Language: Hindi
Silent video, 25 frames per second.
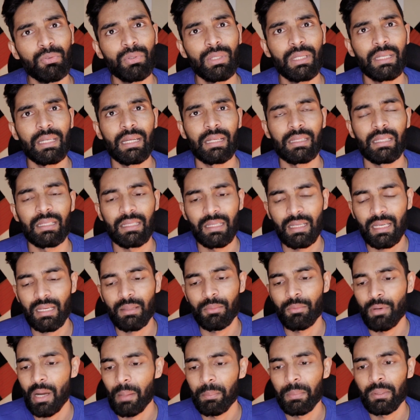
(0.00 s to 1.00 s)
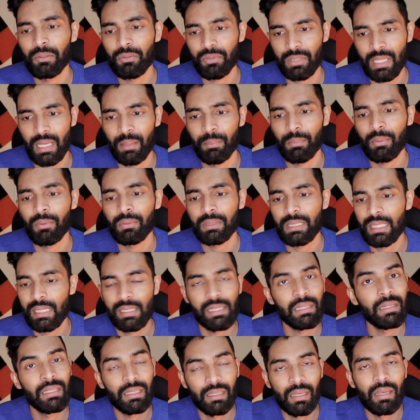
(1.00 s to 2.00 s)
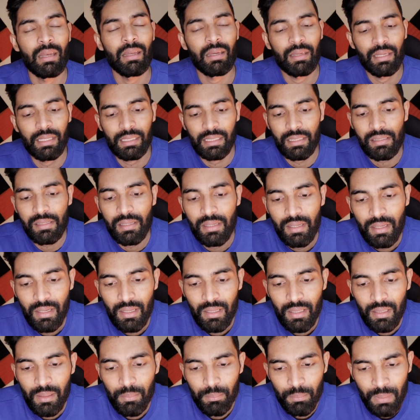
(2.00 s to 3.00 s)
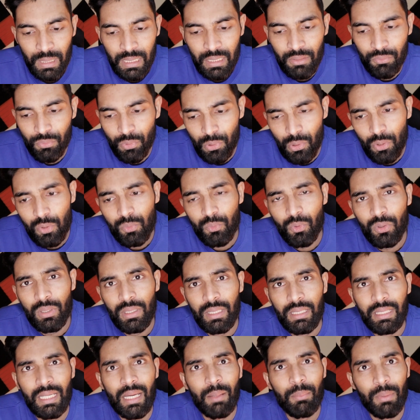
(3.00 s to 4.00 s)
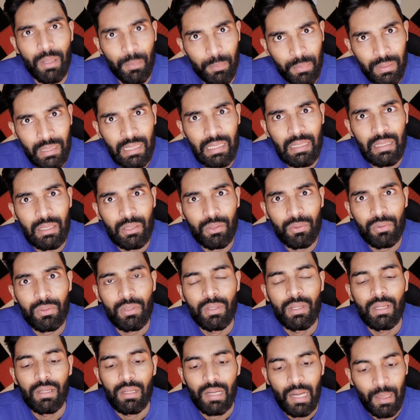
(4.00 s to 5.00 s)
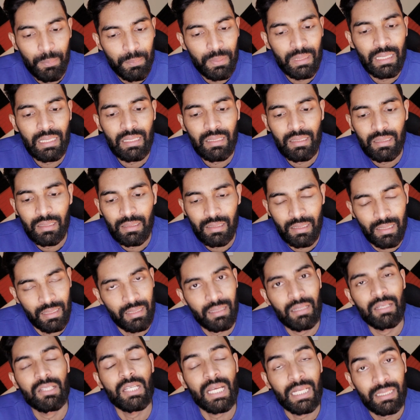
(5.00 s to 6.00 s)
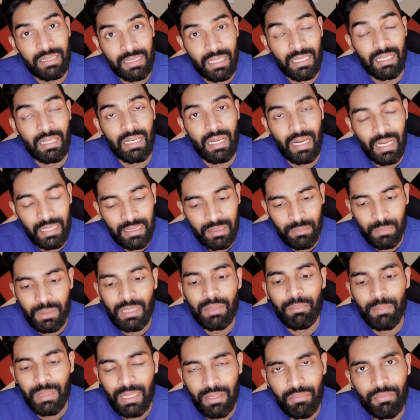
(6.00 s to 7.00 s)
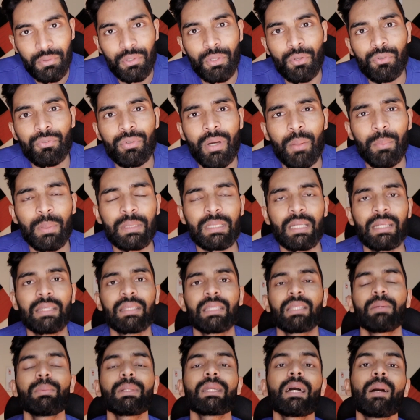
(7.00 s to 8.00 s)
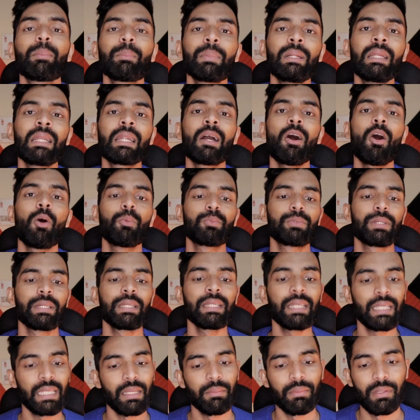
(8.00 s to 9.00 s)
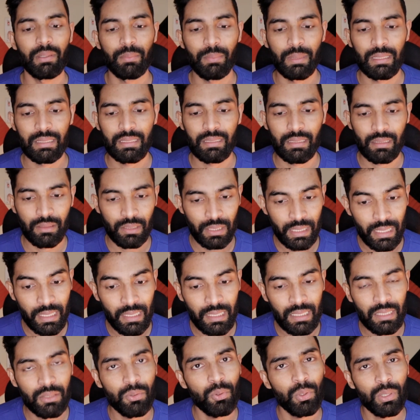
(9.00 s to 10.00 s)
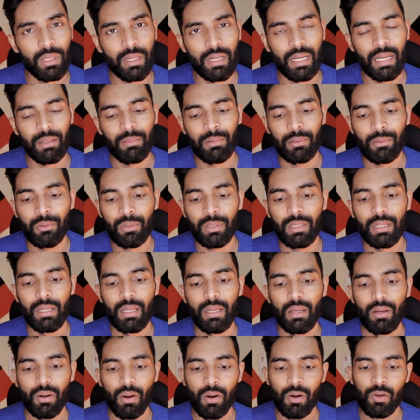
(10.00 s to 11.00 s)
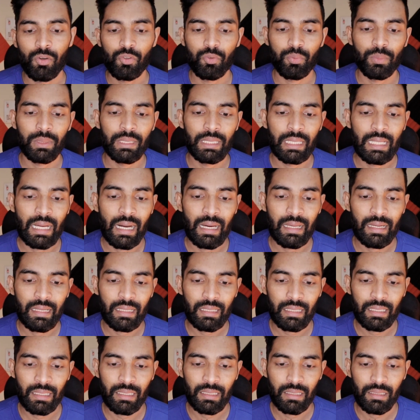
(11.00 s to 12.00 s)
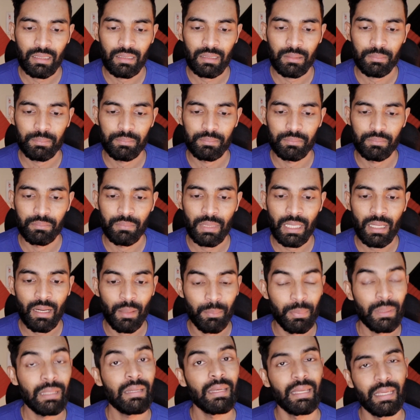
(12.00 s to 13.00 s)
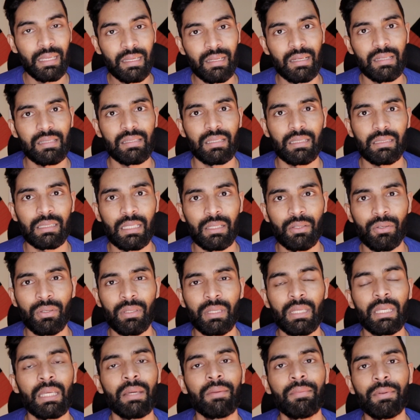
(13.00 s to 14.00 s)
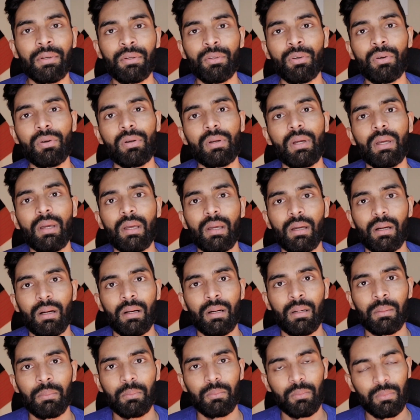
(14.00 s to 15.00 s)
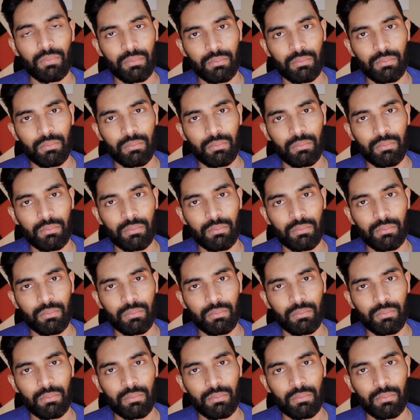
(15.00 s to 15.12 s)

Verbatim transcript: तो दिख रहा था ठीक है वहाँ पे उस टाइम पे वो चैनल दिखने लग गया था बट वो लोग बोल रहे हैं कि आप अपील करो अपील करके शायद चैनल आ जा मतलब मेरी वीडियोस वापस आ जाती बट अपील का ऑप्शन ही नहीं है मेरे पास ग्रेड हो रखा है बिल्कुल और उसमें दिखा रहे हैं कि आ, मैं अपील नहीं कर सकता क्योंकि ये वीडियो आ,